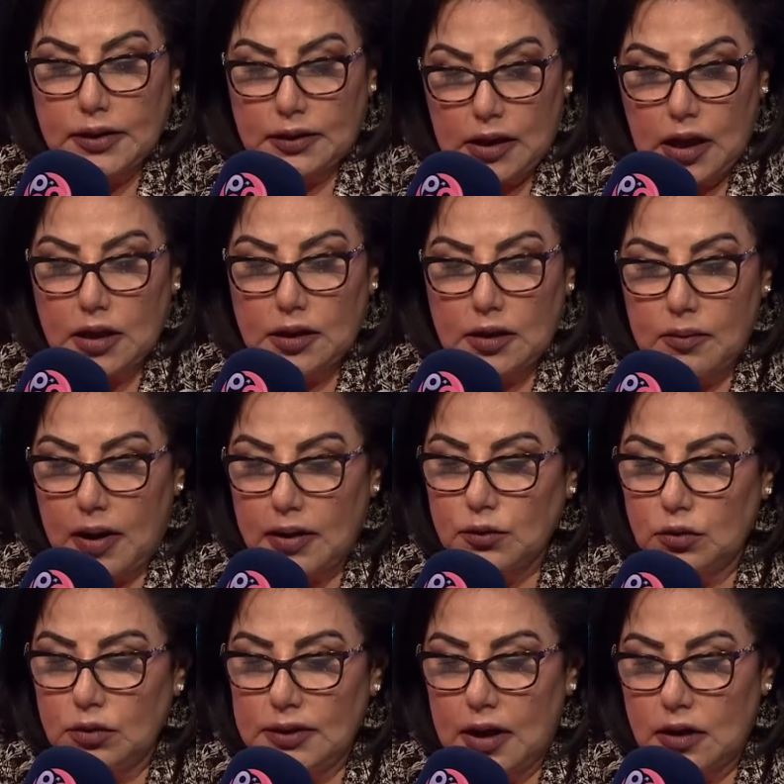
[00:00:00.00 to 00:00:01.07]
هيبقى
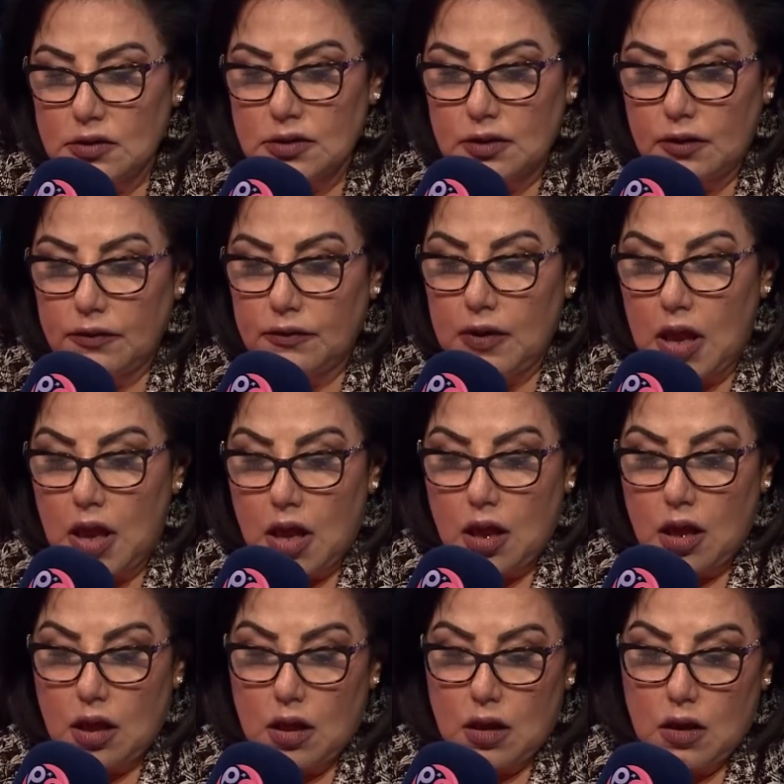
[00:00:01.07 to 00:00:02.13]
الدنيا اظرف
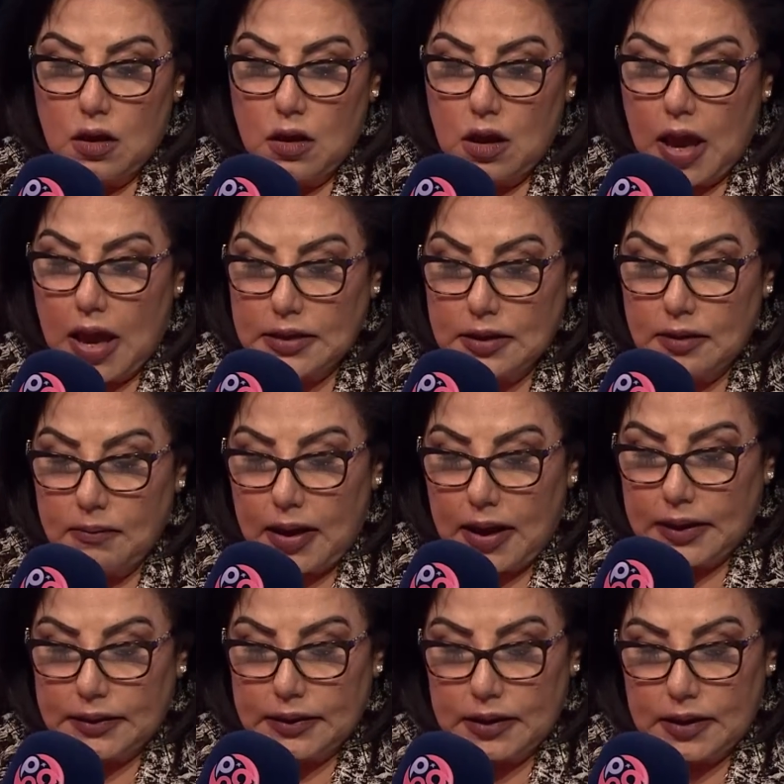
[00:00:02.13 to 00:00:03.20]
آه، هتبقى